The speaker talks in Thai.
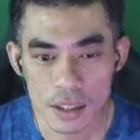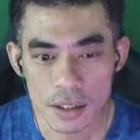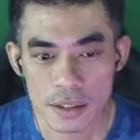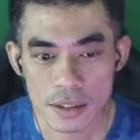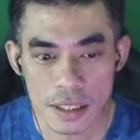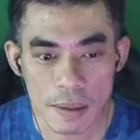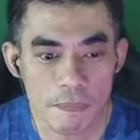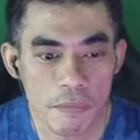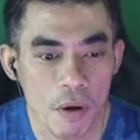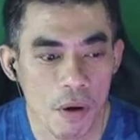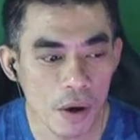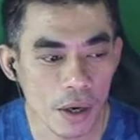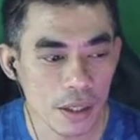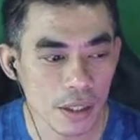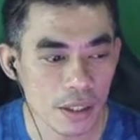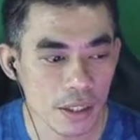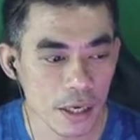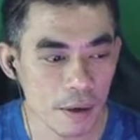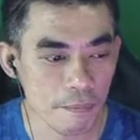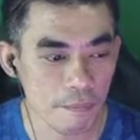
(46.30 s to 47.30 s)
ซัพพอร์ต
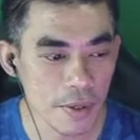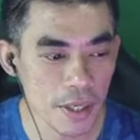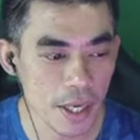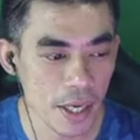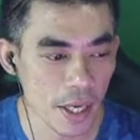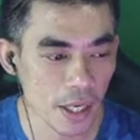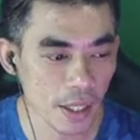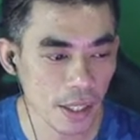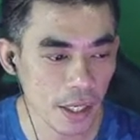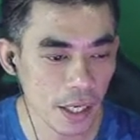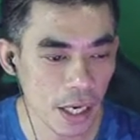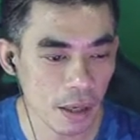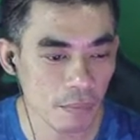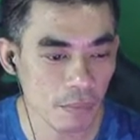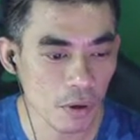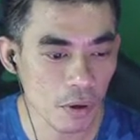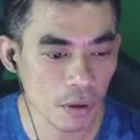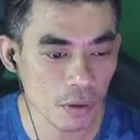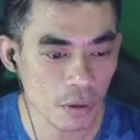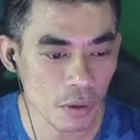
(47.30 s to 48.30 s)
กับพี่เอกนะครับ
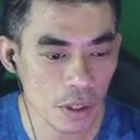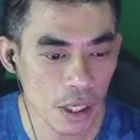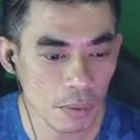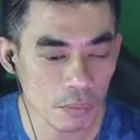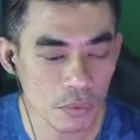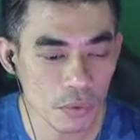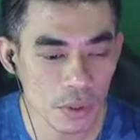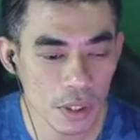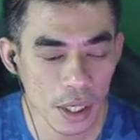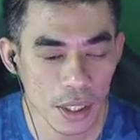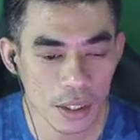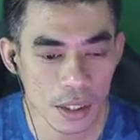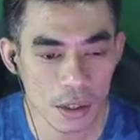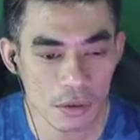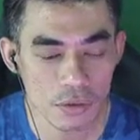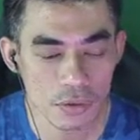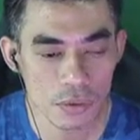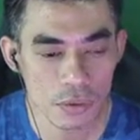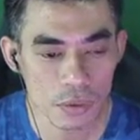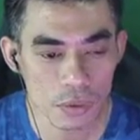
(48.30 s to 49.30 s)
ขอต้อนรับทุกท่าน
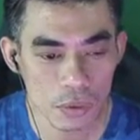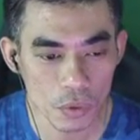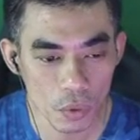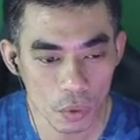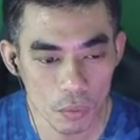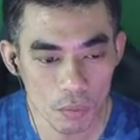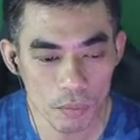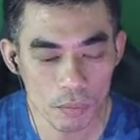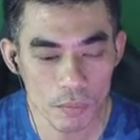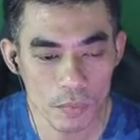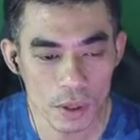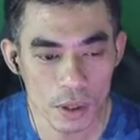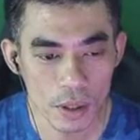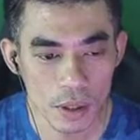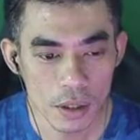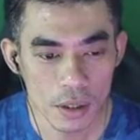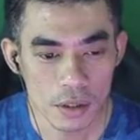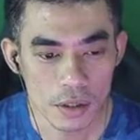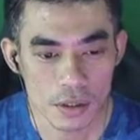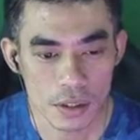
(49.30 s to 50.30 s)
เข้าสู่กลุ่ม
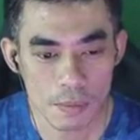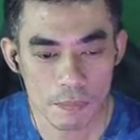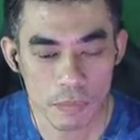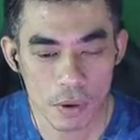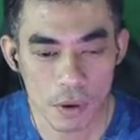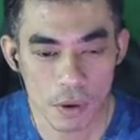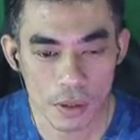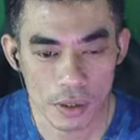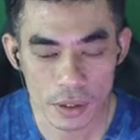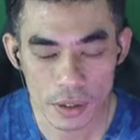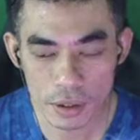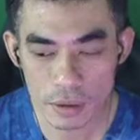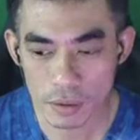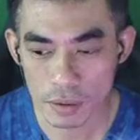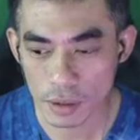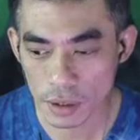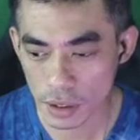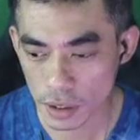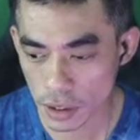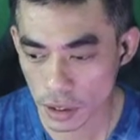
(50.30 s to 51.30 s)
ซัพพอร์ตก็
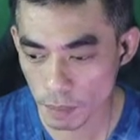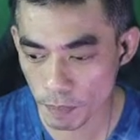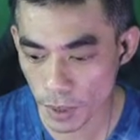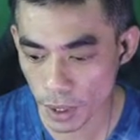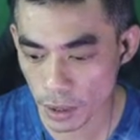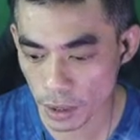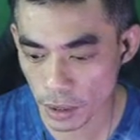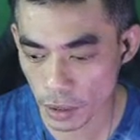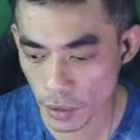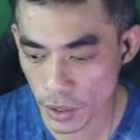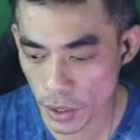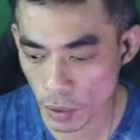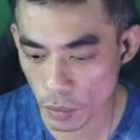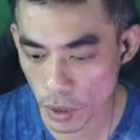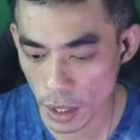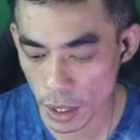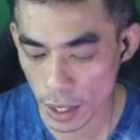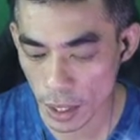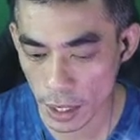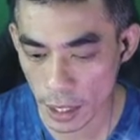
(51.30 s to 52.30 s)
จะเป็นเขาเรียก
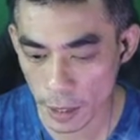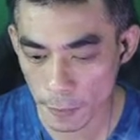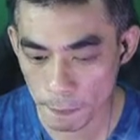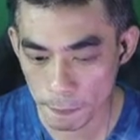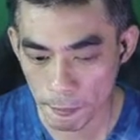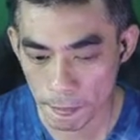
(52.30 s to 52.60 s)
ว่าอะไรอ่ะ